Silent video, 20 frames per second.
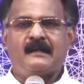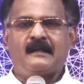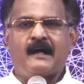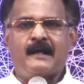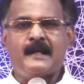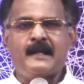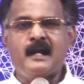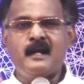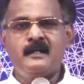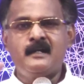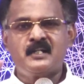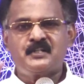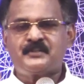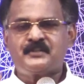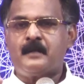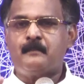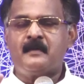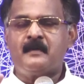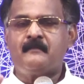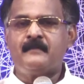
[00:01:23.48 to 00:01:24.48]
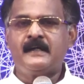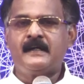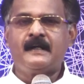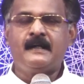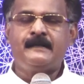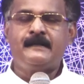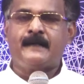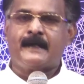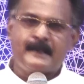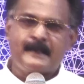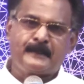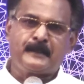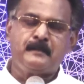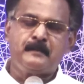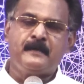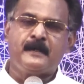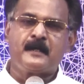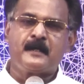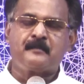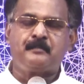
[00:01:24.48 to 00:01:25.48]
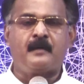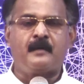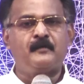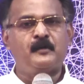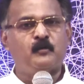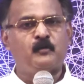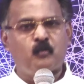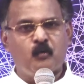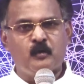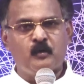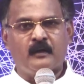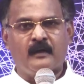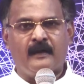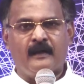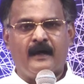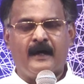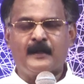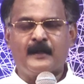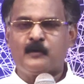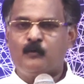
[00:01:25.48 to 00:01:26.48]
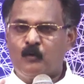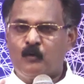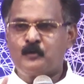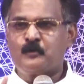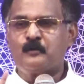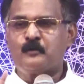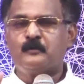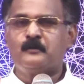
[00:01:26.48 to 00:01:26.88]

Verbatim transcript: ரெண்டு சம்பவங்கள் நடக்கும் என்று பவுல் கூறுகிறார் ஒன்று